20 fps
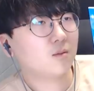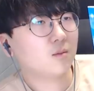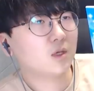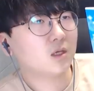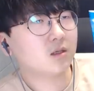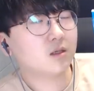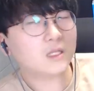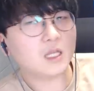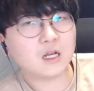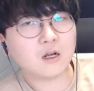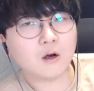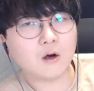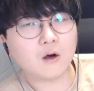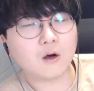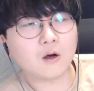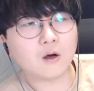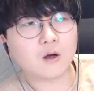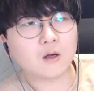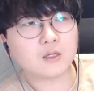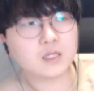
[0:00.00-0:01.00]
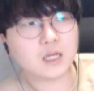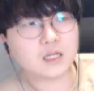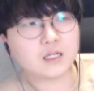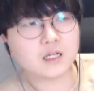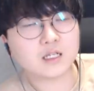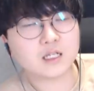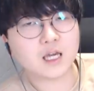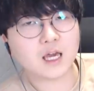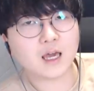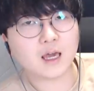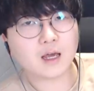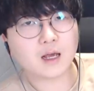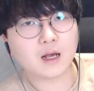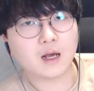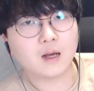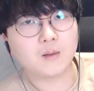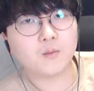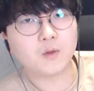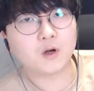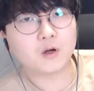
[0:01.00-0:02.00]
스티커 어, 색칠책
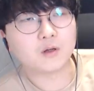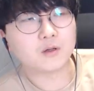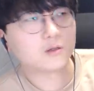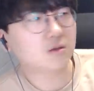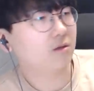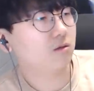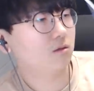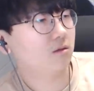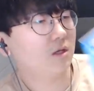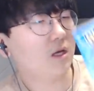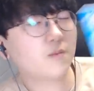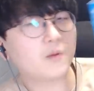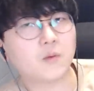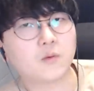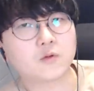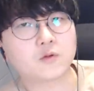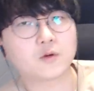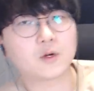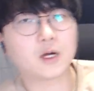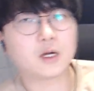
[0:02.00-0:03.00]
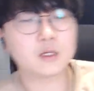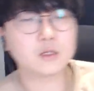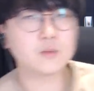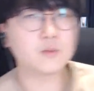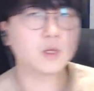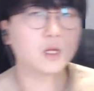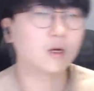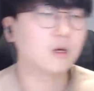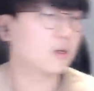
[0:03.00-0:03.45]
한번 살펴보도록 하겠습니다